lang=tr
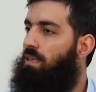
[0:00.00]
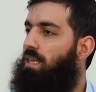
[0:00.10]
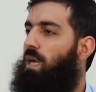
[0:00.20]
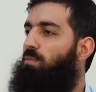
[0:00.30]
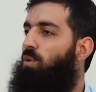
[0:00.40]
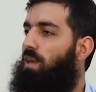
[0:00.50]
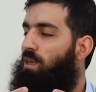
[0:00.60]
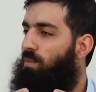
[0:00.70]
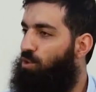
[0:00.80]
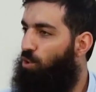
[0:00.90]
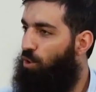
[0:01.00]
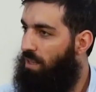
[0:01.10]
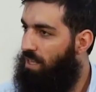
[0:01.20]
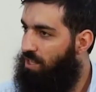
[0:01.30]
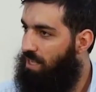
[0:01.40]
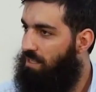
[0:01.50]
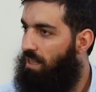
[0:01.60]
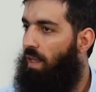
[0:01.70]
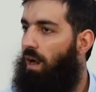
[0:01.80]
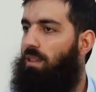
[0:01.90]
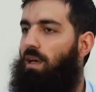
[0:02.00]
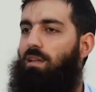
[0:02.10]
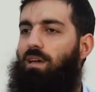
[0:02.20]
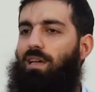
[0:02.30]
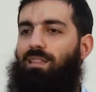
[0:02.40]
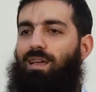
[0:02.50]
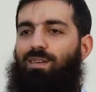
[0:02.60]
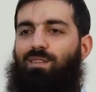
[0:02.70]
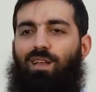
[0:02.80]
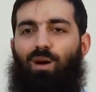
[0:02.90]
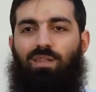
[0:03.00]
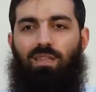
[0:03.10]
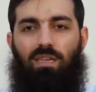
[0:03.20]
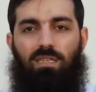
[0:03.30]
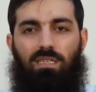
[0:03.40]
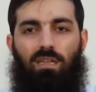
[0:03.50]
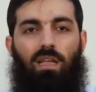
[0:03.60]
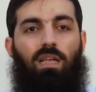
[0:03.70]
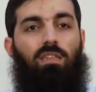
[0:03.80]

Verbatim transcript: Kitabı ve hikmeti öğreneceğiz. Allah'ın ayetlerini tilavet edeceğiz.